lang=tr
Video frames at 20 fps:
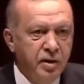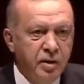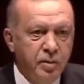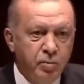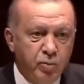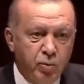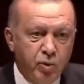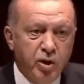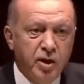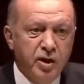
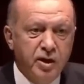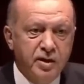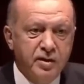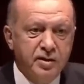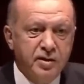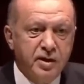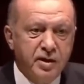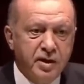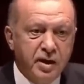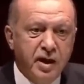
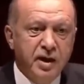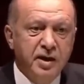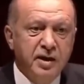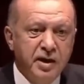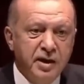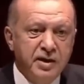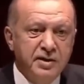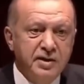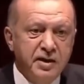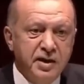Buralarda kahir
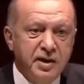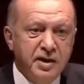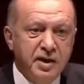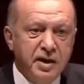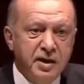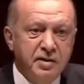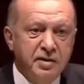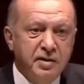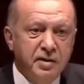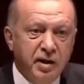
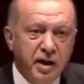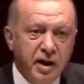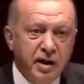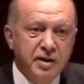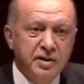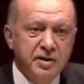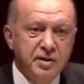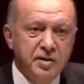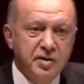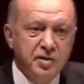ekseriyet her
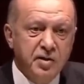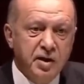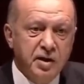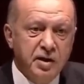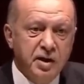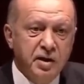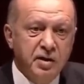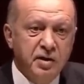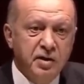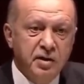ikisinde
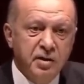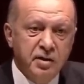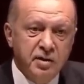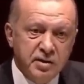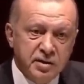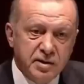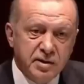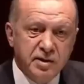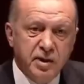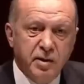de
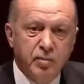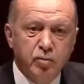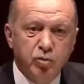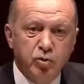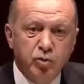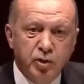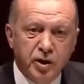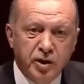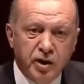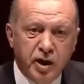
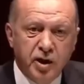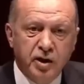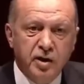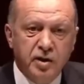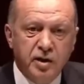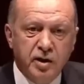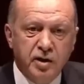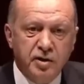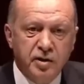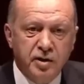İstanbul'da da
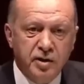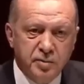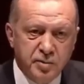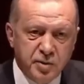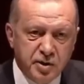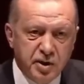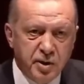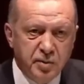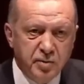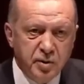Ankara'da da
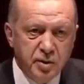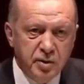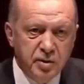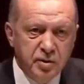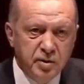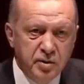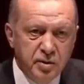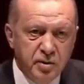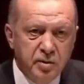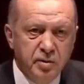bizde mi?
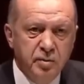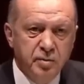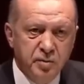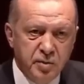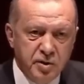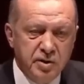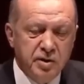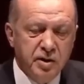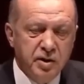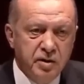
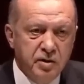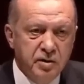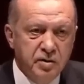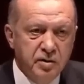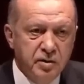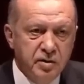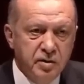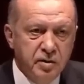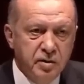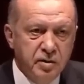Bizde.
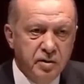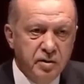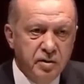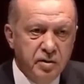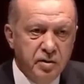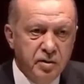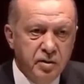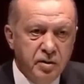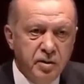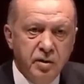
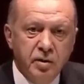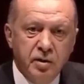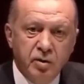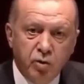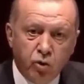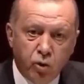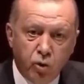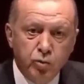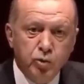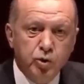
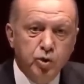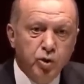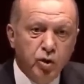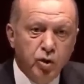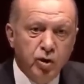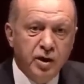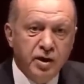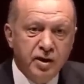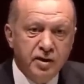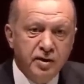
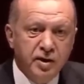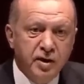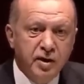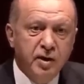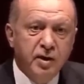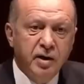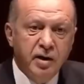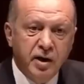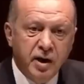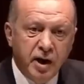
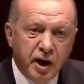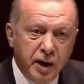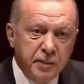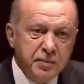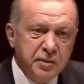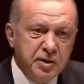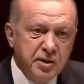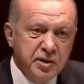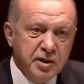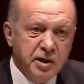Komisyonlarda
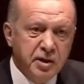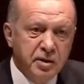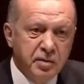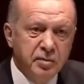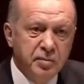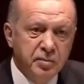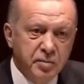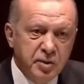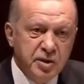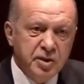hepsi de
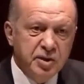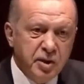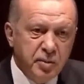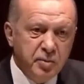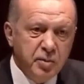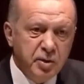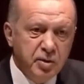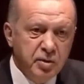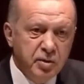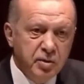bizde
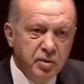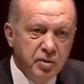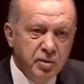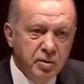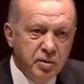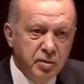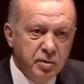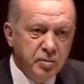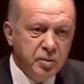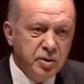mi?
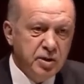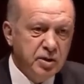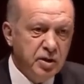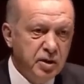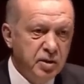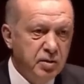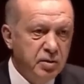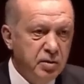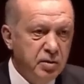Bizde.